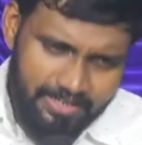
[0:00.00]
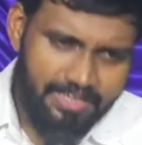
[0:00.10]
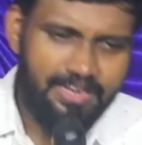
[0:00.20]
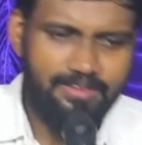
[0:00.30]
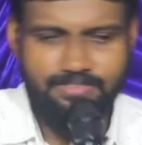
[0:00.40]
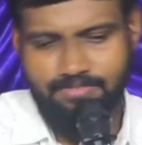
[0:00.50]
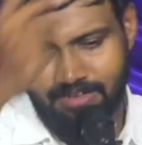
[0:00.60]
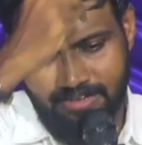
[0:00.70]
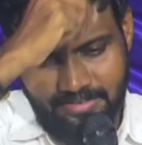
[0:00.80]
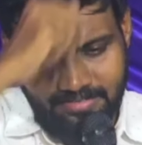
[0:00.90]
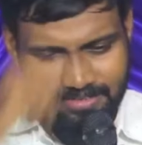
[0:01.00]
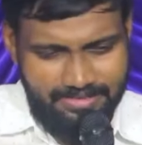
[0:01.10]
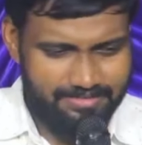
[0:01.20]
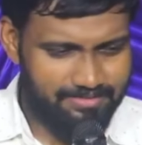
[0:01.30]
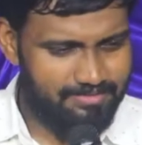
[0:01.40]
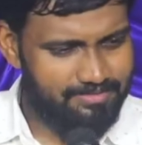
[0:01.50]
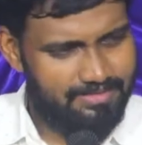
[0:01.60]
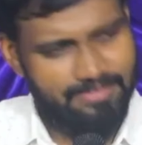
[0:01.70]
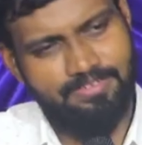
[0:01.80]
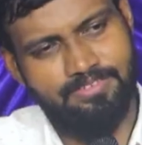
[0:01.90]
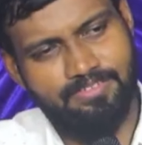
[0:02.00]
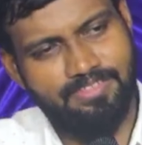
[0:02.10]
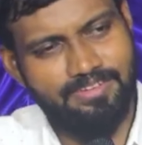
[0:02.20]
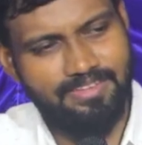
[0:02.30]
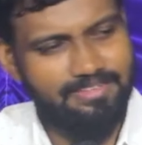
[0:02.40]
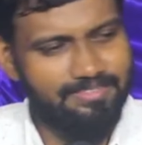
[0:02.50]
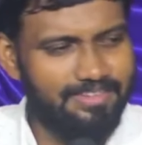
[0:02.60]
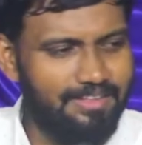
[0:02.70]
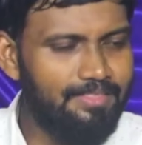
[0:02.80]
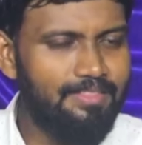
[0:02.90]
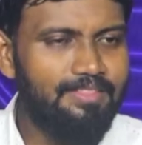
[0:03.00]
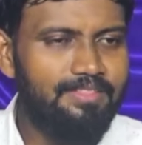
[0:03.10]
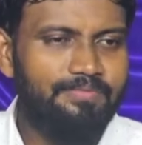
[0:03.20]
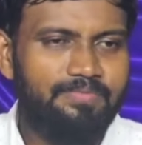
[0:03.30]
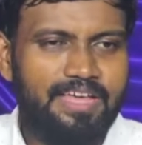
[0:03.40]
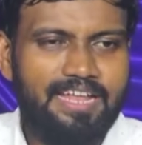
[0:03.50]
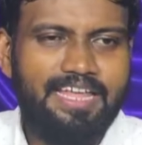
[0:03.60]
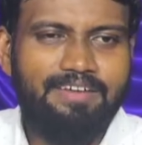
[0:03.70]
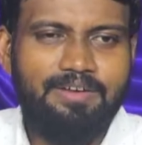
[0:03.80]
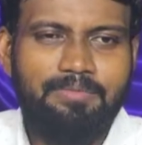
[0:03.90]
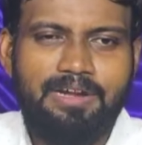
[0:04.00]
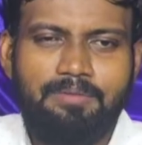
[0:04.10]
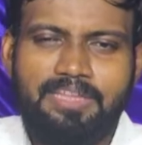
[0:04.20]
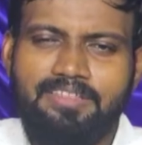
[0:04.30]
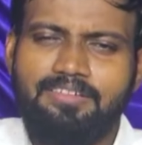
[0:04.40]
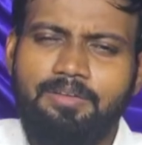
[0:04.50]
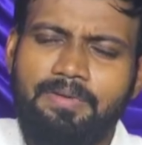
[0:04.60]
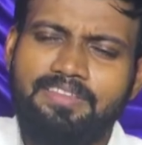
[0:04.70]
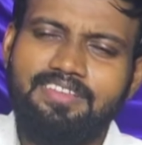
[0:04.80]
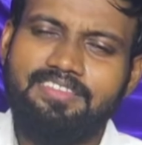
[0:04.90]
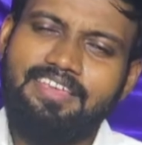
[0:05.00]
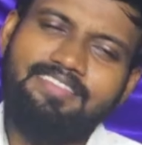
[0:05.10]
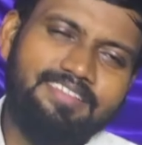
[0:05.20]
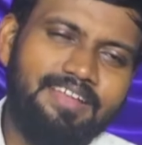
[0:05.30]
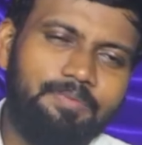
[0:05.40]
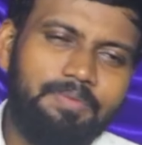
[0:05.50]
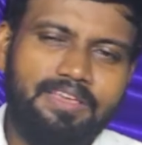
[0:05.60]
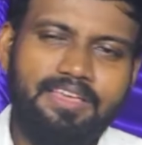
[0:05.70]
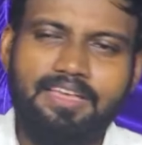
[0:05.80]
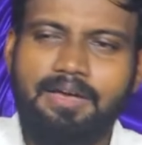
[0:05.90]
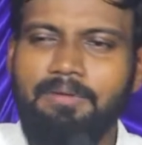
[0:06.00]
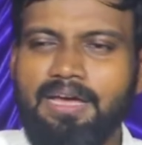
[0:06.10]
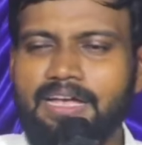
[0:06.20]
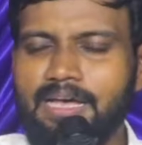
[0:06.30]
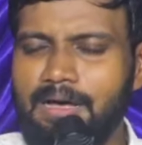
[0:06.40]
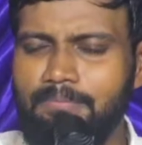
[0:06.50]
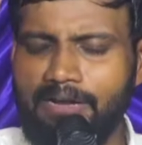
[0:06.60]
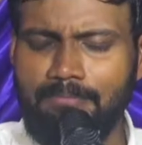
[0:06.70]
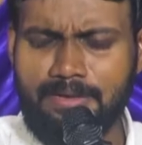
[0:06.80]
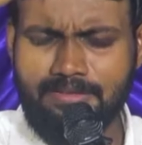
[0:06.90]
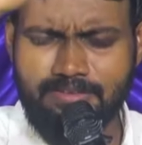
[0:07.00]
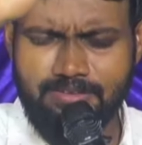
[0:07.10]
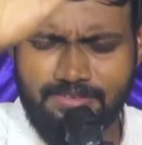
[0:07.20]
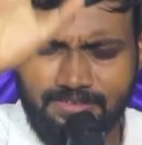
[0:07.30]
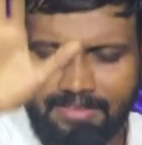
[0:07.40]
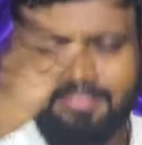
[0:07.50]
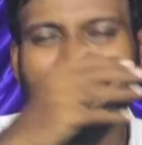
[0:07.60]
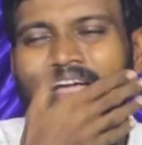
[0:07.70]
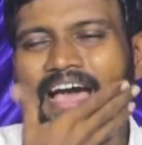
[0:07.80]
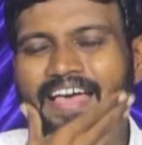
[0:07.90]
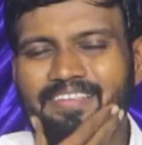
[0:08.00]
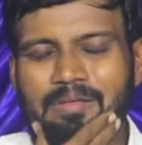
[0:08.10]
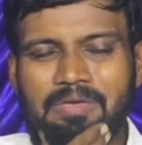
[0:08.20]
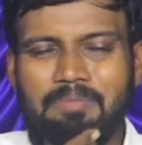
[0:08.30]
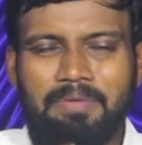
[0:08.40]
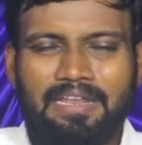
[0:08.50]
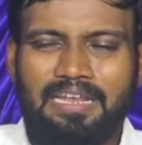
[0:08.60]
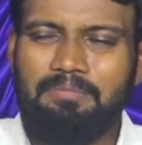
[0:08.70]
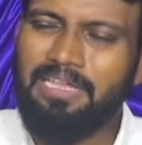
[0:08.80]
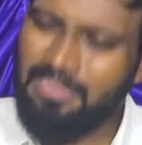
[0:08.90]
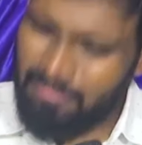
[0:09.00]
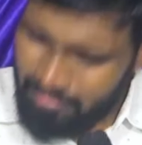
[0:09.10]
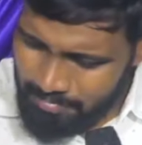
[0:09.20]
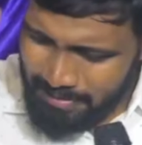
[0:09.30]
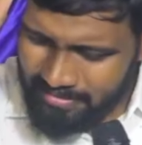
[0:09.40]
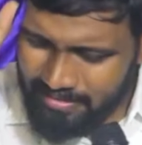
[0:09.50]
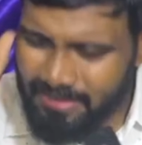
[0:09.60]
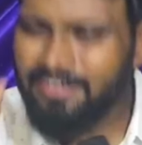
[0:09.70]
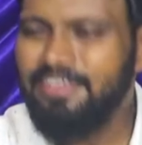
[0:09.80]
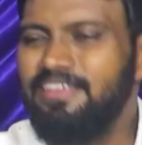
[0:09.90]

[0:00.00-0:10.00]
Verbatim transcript: వెళ్ళచ్చు అని దేవుని స్తోత్రం కలుగునుగా యవన బిడ్డల మందిరంలో పరిచయం చేస్తున్నారు ఇప్పటికే ఇంకా బాగా మనం పరిచయం చేయాలి అసలు మీ పిల్లల మందిరంలో పెంచాలండి